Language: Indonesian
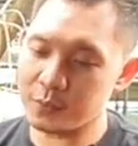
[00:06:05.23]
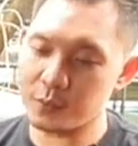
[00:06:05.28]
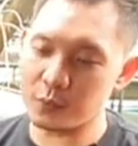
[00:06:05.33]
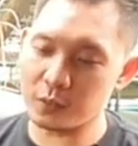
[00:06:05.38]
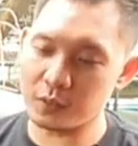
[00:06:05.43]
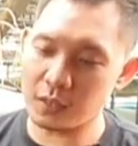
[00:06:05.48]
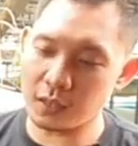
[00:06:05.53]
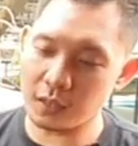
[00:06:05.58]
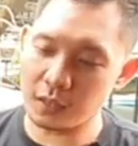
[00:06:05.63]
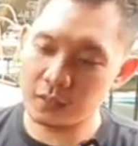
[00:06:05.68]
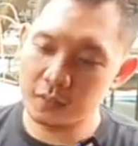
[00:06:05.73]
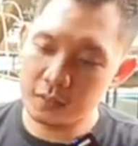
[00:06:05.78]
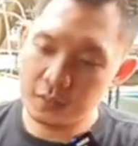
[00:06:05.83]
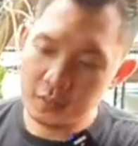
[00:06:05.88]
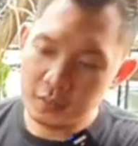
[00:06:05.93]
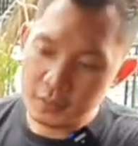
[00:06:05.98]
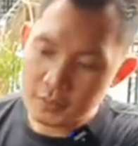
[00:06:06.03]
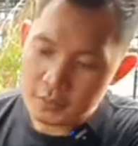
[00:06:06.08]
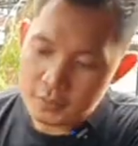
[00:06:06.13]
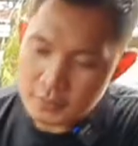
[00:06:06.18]
videonya.
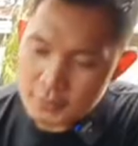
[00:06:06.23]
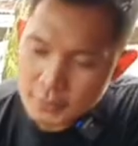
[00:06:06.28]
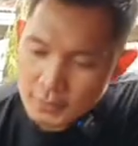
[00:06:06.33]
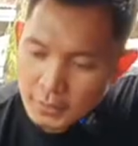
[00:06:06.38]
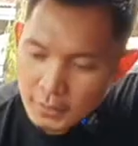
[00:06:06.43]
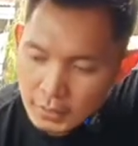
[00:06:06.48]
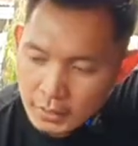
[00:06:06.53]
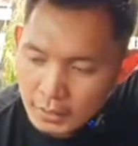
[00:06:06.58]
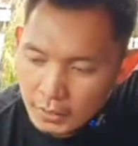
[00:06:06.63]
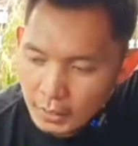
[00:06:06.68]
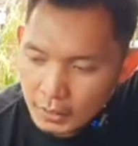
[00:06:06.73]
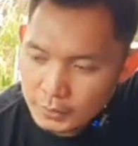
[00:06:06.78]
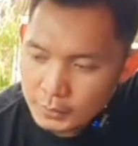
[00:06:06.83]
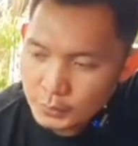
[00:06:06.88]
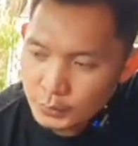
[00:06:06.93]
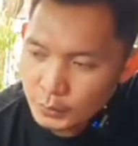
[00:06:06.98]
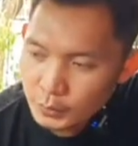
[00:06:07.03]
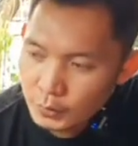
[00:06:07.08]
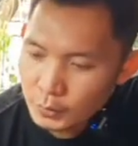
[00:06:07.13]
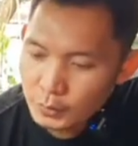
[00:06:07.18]
Di sini ada
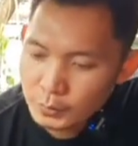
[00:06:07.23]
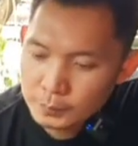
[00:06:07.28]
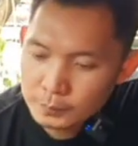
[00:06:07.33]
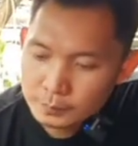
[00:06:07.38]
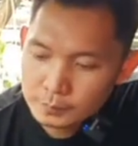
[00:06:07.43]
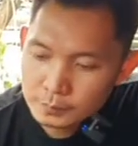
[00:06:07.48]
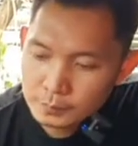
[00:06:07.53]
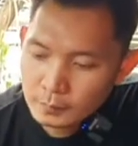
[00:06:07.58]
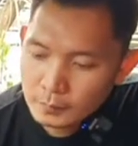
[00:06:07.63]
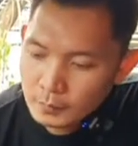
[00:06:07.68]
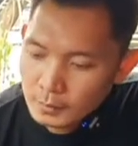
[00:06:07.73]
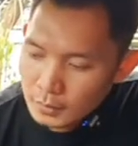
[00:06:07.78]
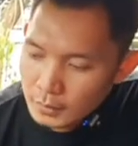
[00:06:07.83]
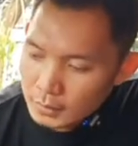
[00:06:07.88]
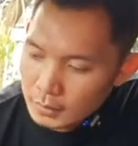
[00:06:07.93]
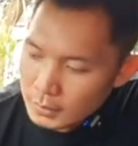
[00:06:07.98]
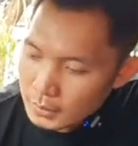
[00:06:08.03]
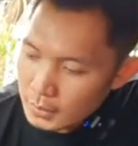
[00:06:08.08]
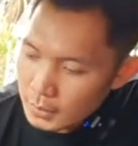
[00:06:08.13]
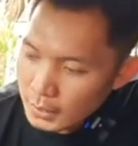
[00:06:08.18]
radio,
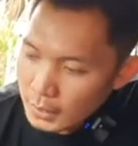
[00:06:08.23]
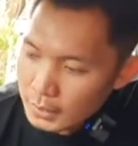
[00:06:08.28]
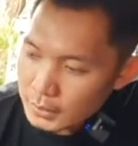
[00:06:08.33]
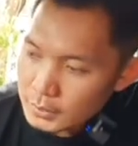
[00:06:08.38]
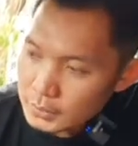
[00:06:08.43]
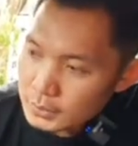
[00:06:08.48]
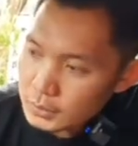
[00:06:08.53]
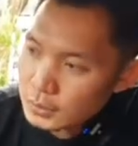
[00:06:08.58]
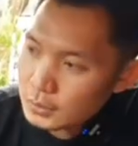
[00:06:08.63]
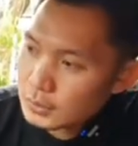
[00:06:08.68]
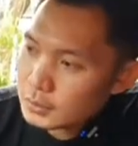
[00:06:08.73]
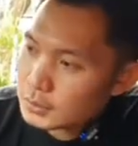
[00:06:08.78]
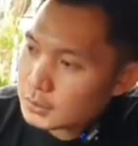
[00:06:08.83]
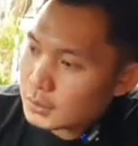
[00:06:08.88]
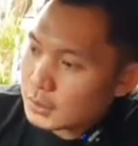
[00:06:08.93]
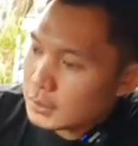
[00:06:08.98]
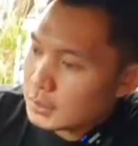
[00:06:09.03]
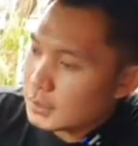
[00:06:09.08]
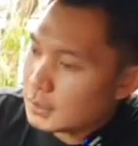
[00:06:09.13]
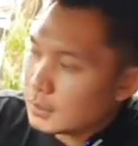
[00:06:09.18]
ada radio
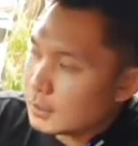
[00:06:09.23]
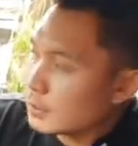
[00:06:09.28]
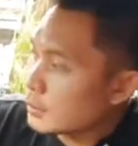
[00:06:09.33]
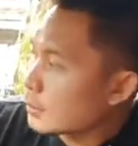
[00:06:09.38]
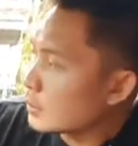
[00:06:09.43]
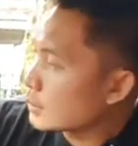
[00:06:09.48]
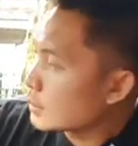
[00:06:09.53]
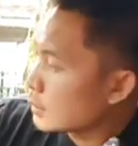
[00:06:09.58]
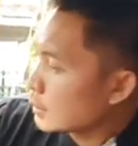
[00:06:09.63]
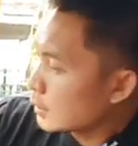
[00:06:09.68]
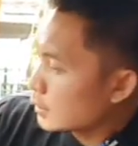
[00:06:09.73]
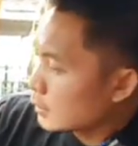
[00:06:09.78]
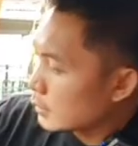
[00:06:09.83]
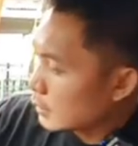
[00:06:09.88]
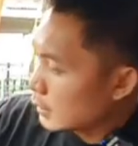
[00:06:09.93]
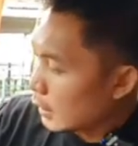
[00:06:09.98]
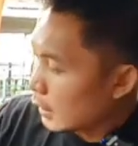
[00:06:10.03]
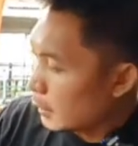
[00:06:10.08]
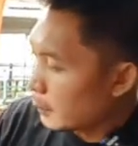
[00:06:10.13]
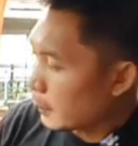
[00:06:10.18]
terus
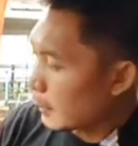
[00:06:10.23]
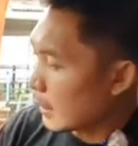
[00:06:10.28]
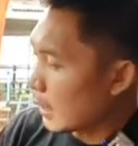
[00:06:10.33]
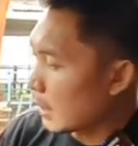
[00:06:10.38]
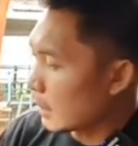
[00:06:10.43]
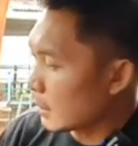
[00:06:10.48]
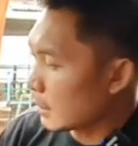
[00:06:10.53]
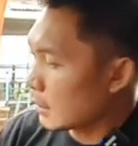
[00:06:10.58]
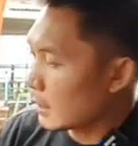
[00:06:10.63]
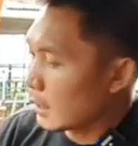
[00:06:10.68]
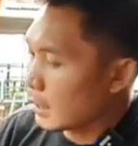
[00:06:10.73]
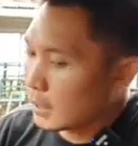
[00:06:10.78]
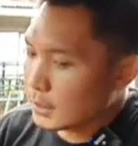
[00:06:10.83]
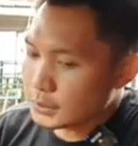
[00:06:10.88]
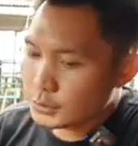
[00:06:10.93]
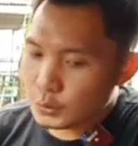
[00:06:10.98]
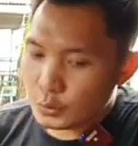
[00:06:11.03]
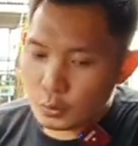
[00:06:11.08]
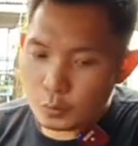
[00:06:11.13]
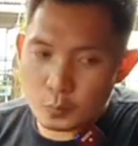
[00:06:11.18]
pilar ini ada
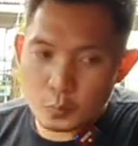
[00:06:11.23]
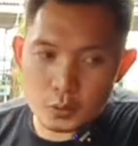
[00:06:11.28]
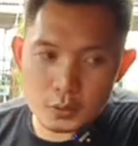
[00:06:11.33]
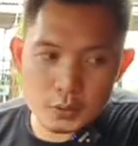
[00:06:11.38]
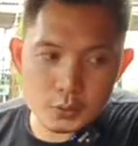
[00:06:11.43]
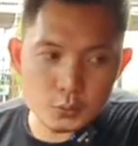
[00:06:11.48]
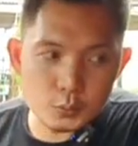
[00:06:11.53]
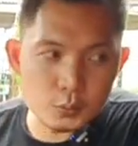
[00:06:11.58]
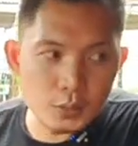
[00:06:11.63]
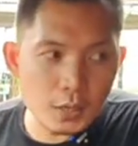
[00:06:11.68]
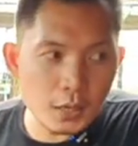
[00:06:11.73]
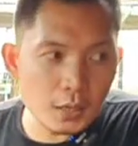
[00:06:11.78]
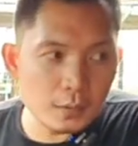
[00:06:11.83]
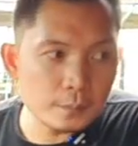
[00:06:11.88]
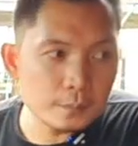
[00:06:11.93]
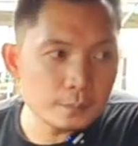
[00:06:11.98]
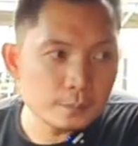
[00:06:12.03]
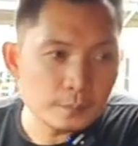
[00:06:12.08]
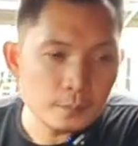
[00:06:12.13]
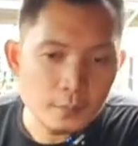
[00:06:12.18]
strobonya juga
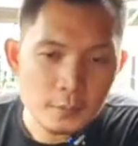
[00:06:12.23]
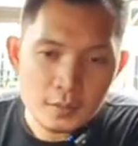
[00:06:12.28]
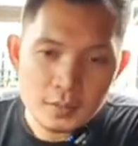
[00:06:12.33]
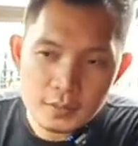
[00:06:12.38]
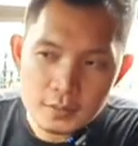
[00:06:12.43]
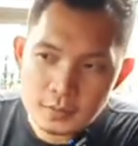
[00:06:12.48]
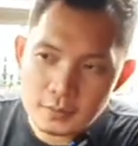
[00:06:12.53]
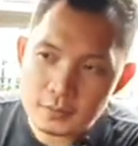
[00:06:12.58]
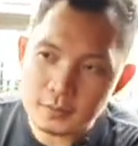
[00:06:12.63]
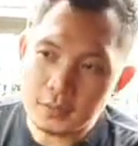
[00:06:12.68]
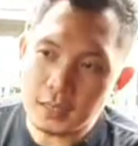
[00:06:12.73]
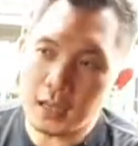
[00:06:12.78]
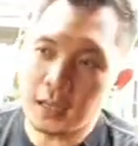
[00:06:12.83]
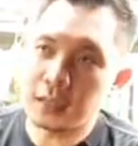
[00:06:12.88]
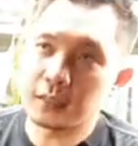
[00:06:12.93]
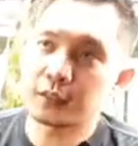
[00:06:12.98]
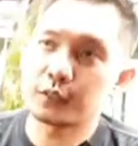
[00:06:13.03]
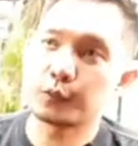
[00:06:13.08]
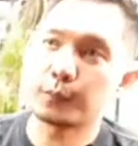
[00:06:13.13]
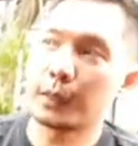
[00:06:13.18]
nah
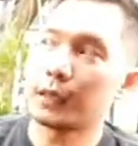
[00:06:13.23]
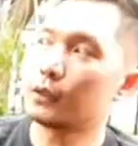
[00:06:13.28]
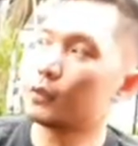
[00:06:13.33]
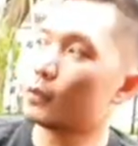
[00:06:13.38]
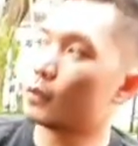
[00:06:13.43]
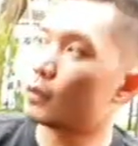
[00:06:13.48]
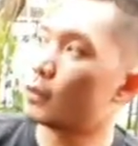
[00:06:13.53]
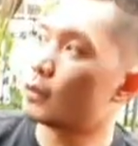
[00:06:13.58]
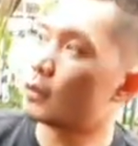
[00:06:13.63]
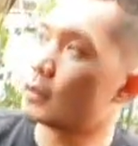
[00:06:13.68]
cuma itu